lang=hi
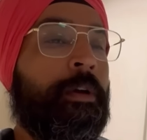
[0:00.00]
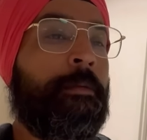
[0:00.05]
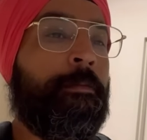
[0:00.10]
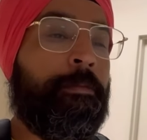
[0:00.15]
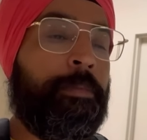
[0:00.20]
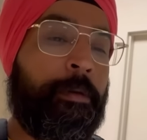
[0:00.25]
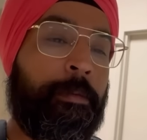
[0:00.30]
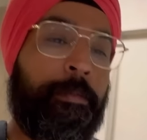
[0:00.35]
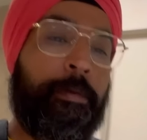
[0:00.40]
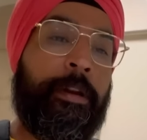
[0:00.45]

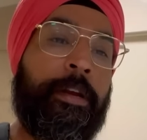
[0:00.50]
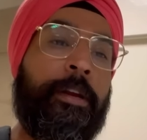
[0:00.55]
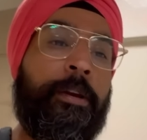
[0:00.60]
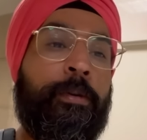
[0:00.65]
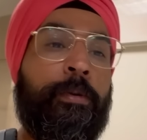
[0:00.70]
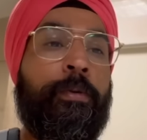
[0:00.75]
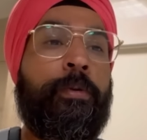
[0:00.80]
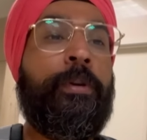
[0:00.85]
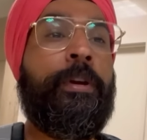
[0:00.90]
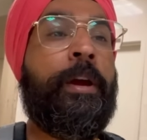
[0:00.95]
प्रबलीन
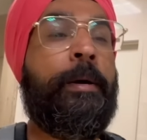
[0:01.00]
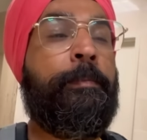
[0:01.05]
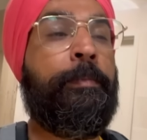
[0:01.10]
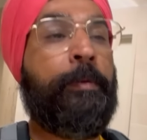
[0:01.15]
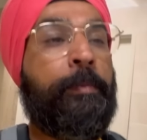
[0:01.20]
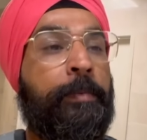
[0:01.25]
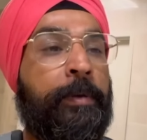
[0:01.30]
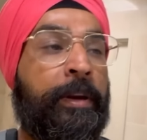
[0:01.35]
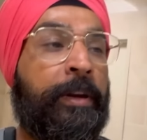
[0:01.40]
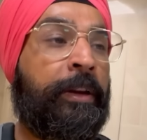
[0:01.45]
हो या
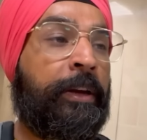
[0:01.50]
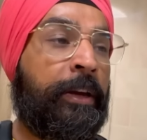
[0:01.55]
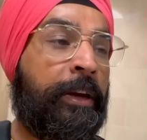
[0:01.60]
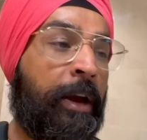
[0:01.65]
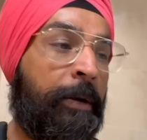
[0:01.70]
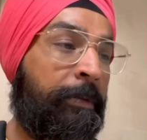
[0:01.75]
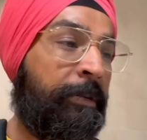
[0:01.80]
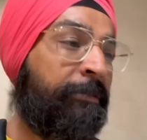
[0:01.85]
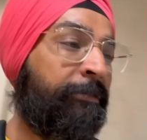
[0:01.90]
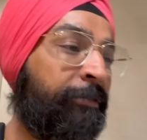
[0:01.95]
प्रबलीन के
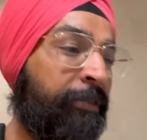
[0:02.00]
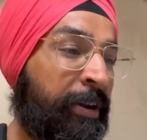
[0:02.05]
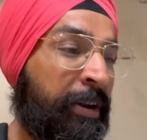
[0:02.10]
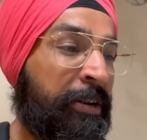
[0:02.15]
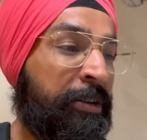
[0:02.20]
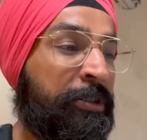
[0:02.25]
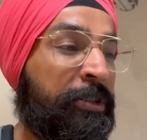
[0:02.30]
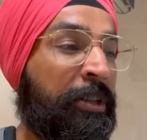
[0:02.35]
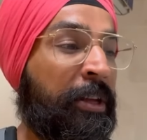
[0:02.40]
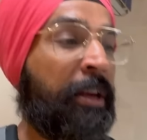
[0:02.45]
यहाँ पे
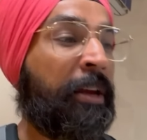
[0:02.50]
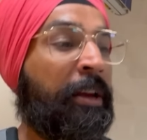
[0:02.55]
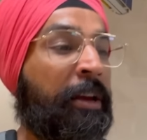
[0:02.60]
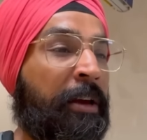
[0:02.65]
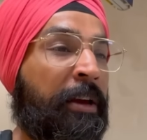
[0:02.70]
फ्रेंड्स थे